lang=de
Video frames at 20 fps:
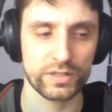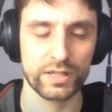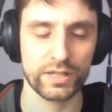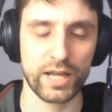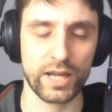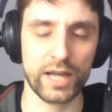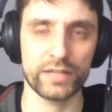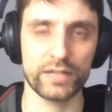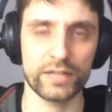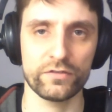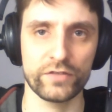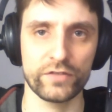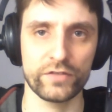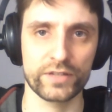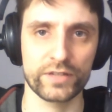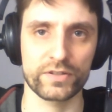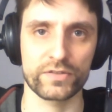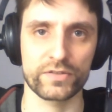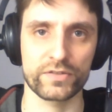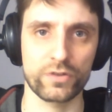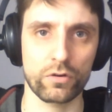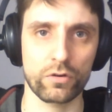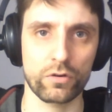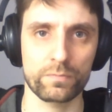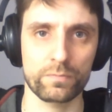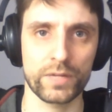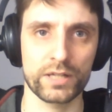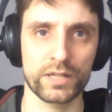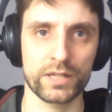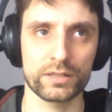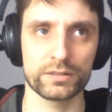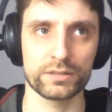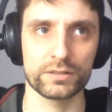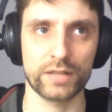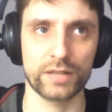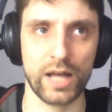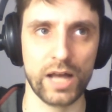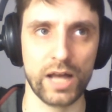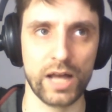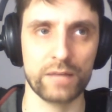kein fixes Dogma
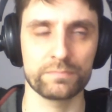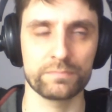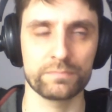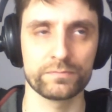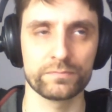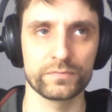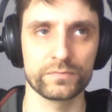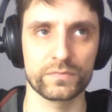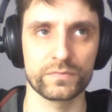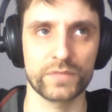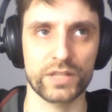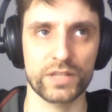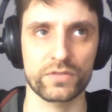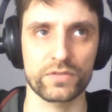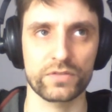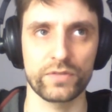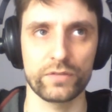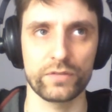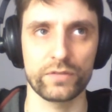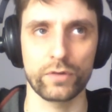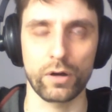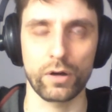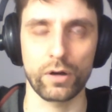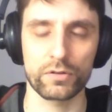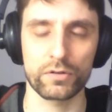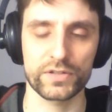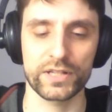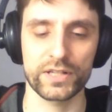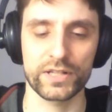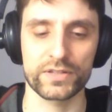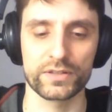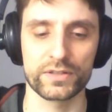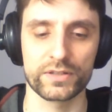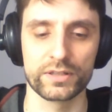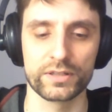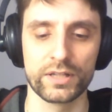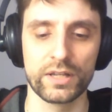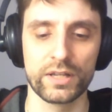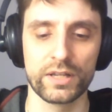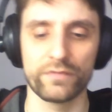haben, das wir
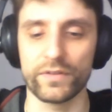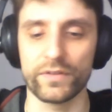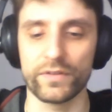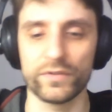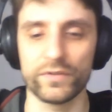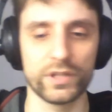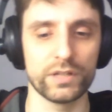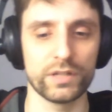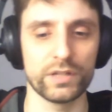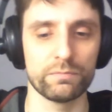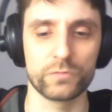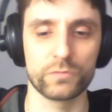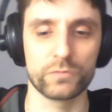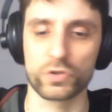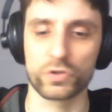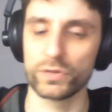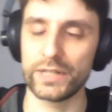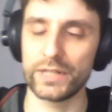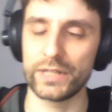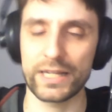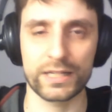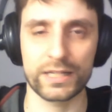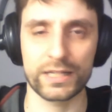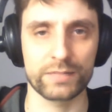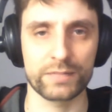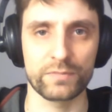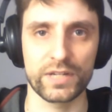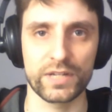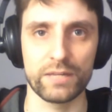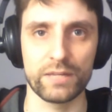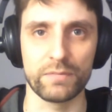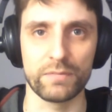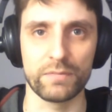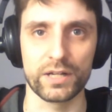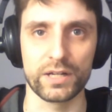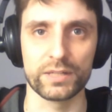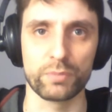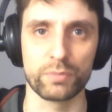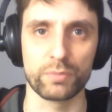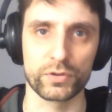voraussetzen, wenn wir zu jeglichem
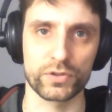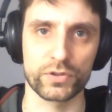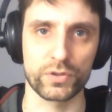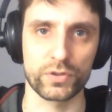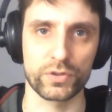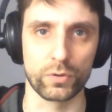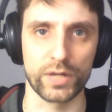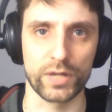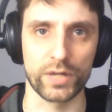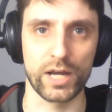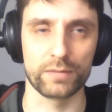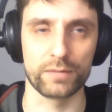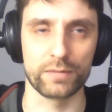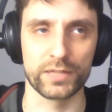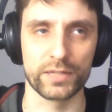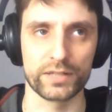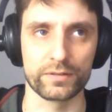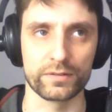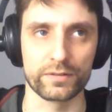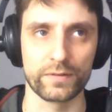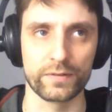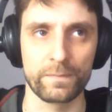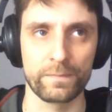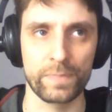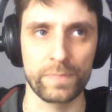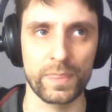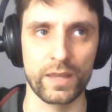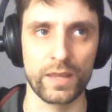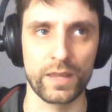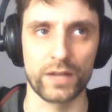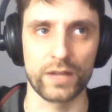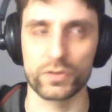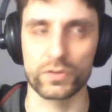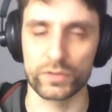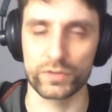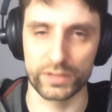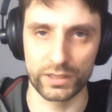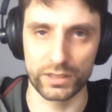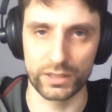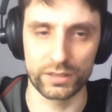Thema eine Position erarbeiten. Also
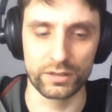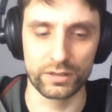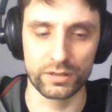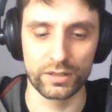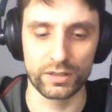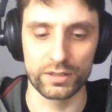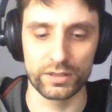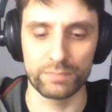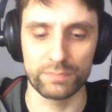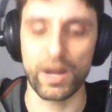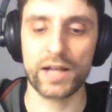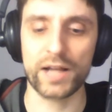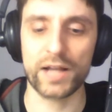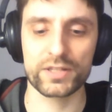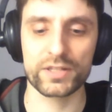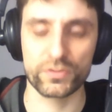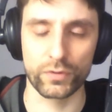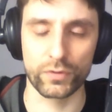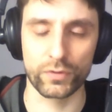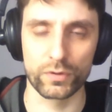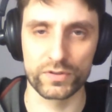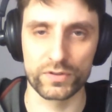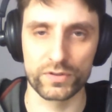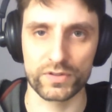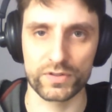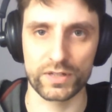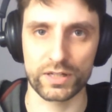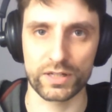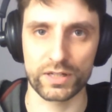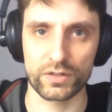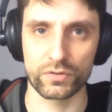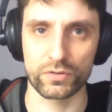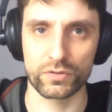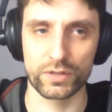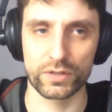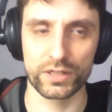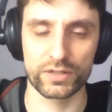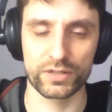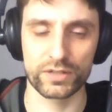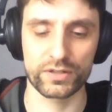die die Basis für uns sind
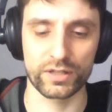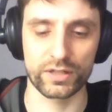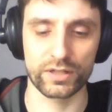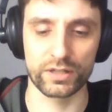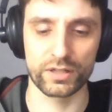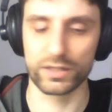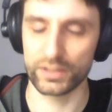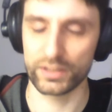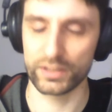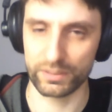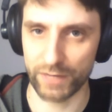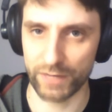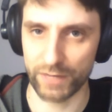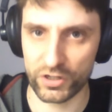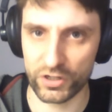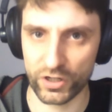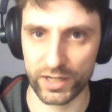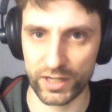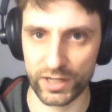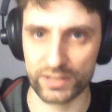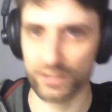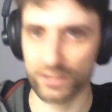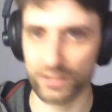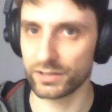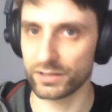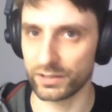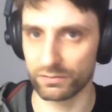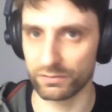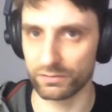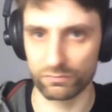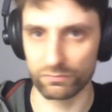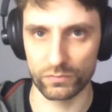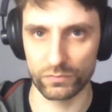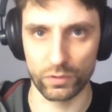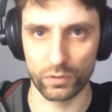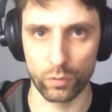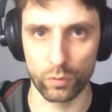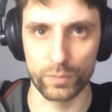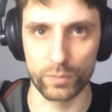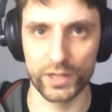natürlich äh, die Menschenrechte. Die
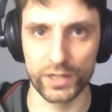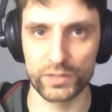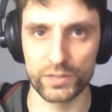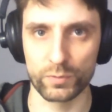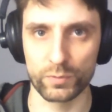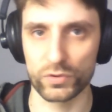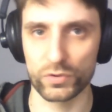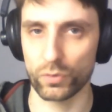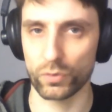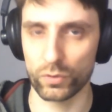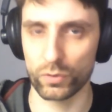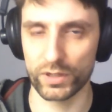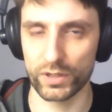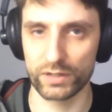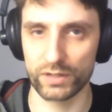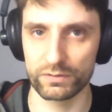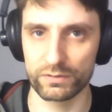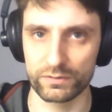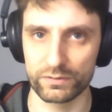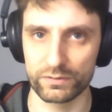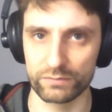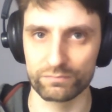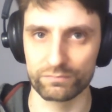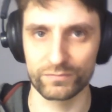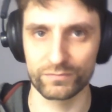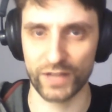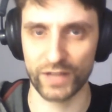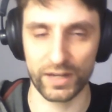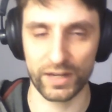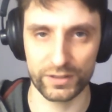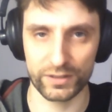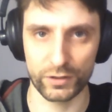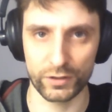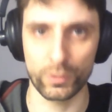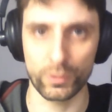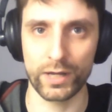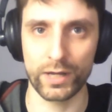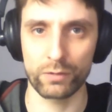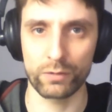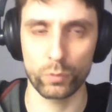Humanismus ohne gerade die
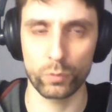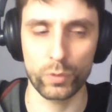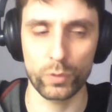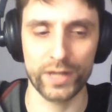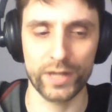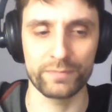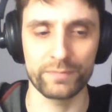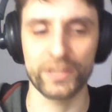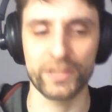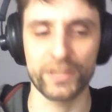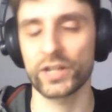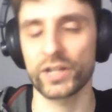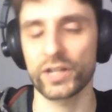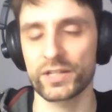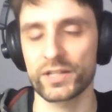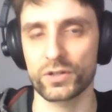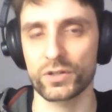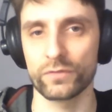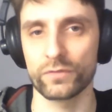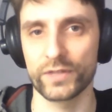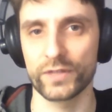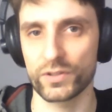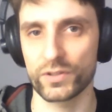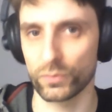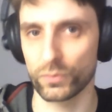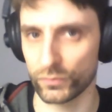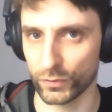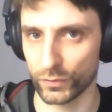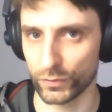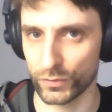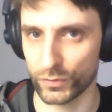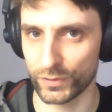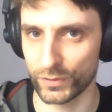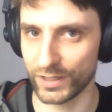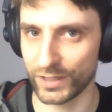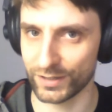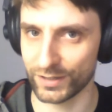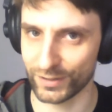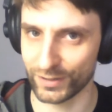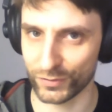mhm. UN-Menschenrechtskonvention
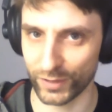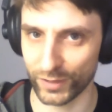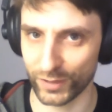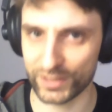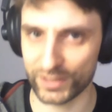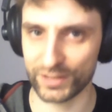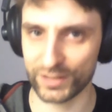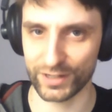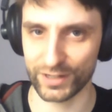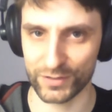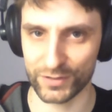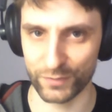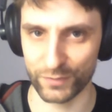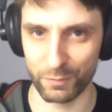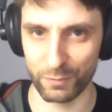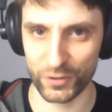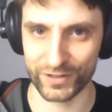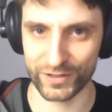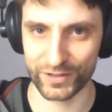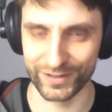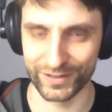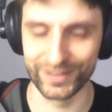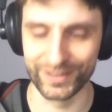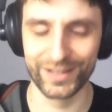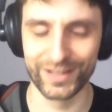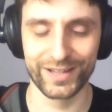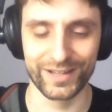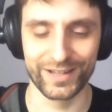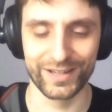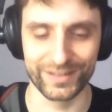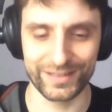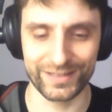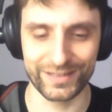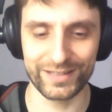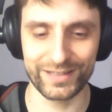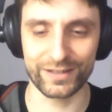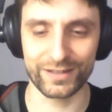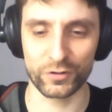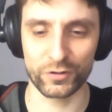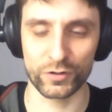funktioniert nicht so richtig. Also wir möchten
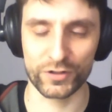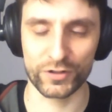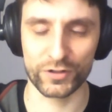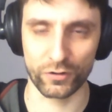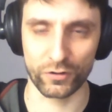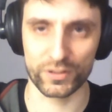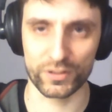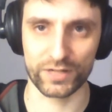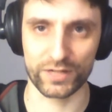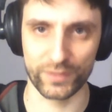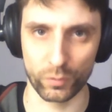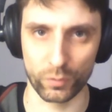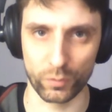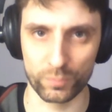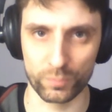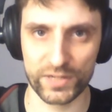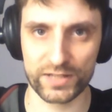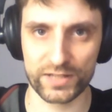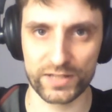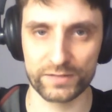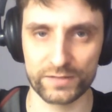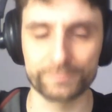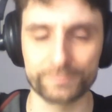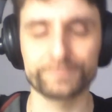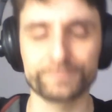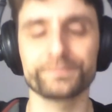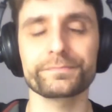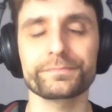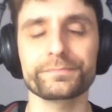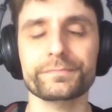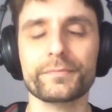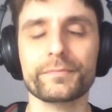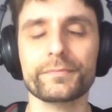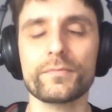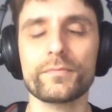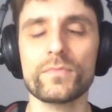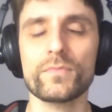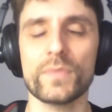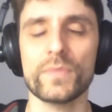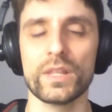die natürlich konsequent umsetzen.
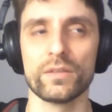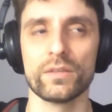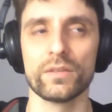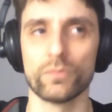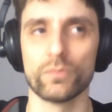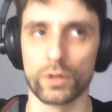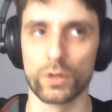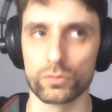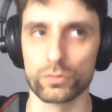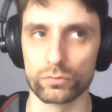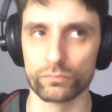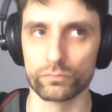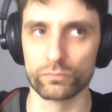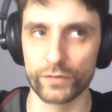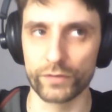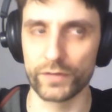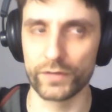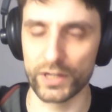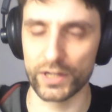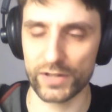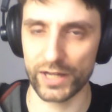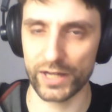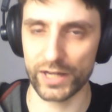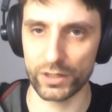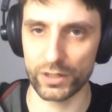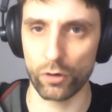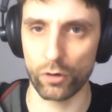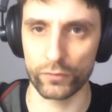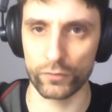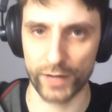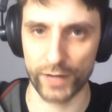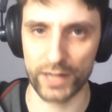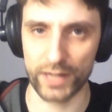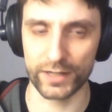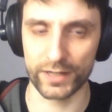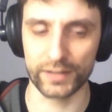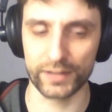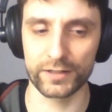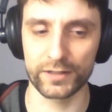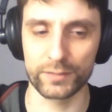Also wie wir das eigentlich auch von
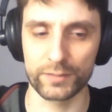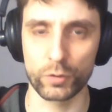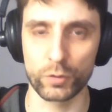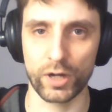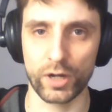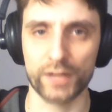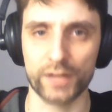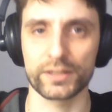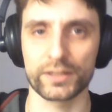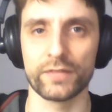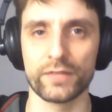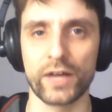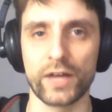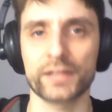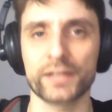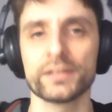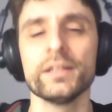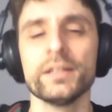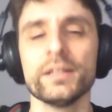allen anderen Demokraten erwarten.